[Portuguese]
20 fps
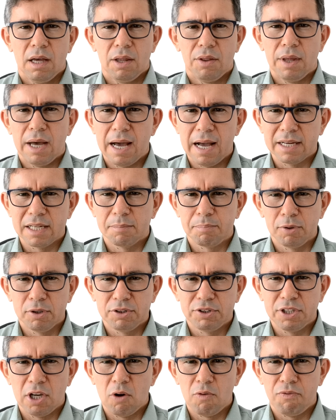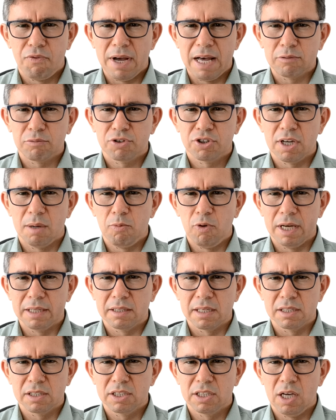Na área policial, um fato chamou a
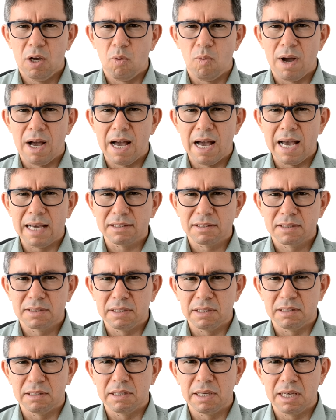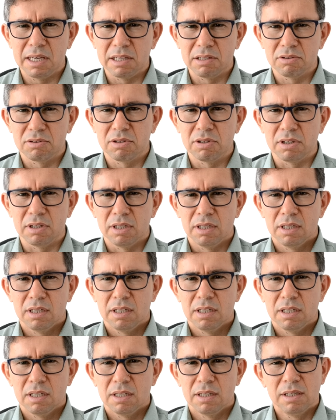atenção: acidente
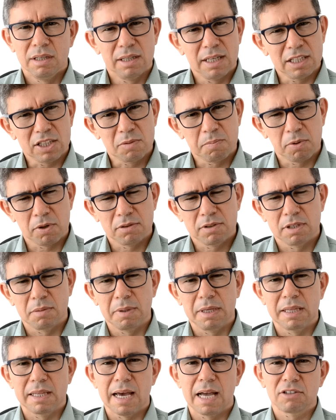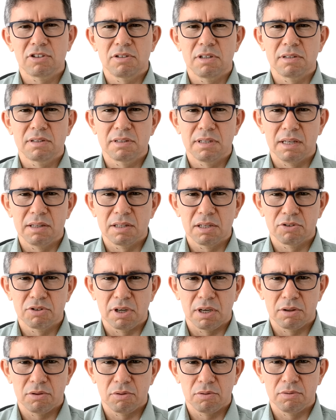nas proximidades de Santa
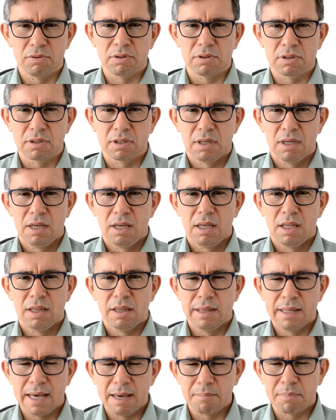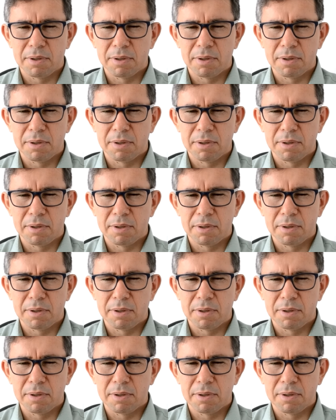Gertrudes na